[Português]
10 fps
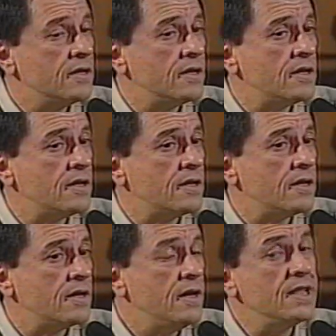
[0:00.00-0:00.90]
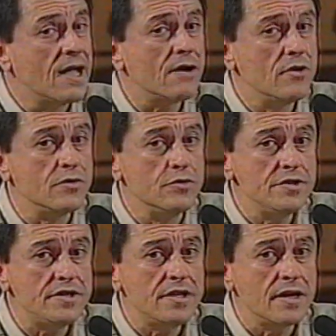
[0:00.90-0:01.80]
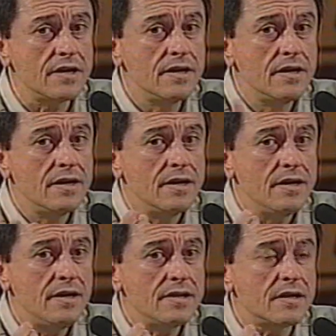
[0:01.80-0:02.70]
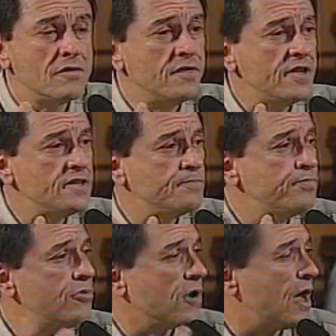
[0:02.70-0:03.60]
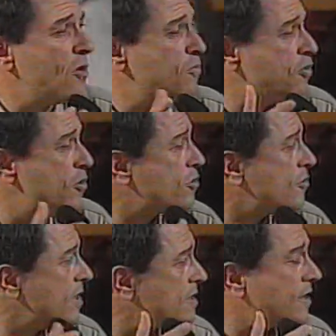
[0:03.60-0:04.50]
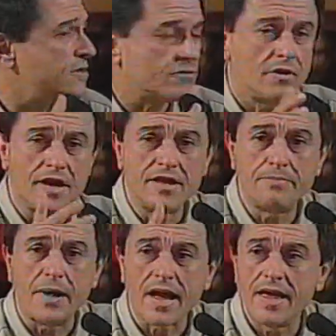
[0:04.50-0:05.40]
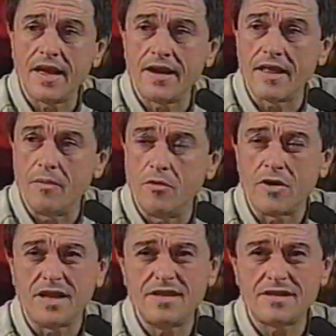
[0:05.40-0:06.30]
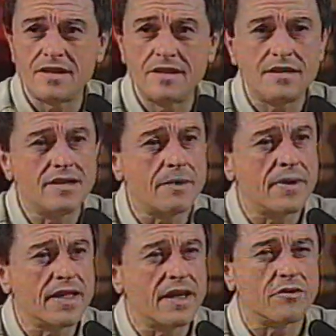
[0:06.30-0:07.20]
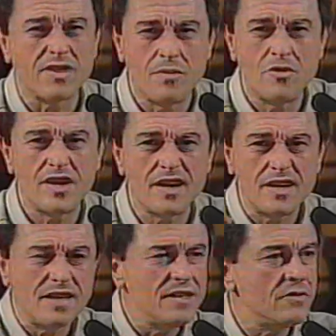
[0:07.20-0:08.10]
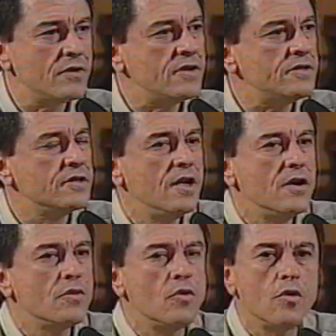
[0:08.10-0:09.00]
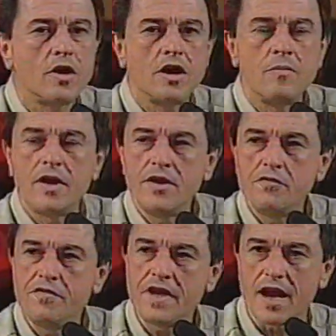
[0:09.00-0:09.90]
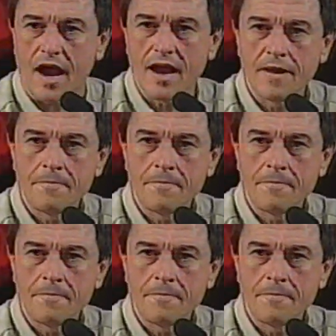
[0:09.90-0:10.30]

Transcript: é, lidar com angústia e talvez pular um pouco essa história de paquera e namoro. A distância entre a paquera e o namoro é grande e nós colocamos aí o ficar.